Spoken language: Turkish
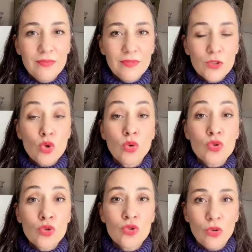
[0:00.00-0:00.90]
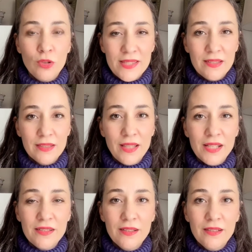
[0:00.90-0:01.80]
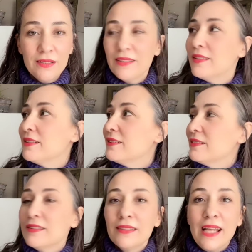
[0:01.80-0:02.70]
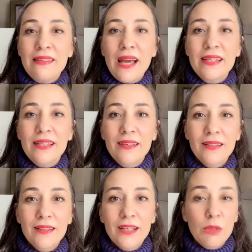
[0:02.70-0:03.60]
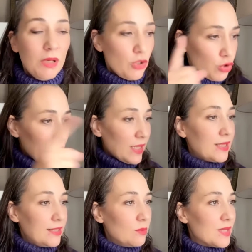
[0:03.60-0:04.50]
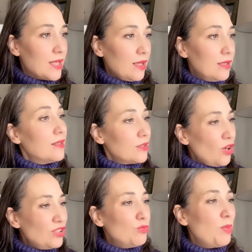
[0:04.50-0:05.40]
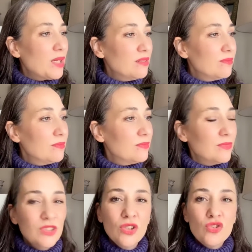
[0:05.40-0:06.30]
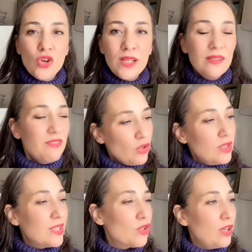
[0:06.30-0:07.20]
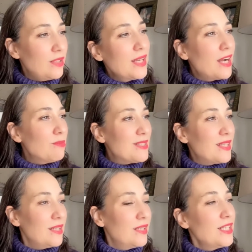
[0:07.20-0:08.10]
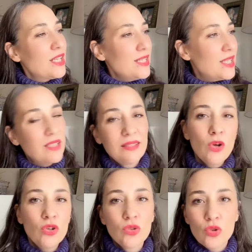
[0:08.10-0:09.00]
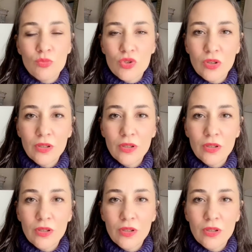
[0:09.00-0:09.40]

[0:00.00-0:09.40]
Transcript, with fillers: sonsuz olasılıklar yeter ki ama şuna takıldığımızda gördün mü bak söyledi videoda da söyledi yardım istedi de işte istedik de gördük günümüzü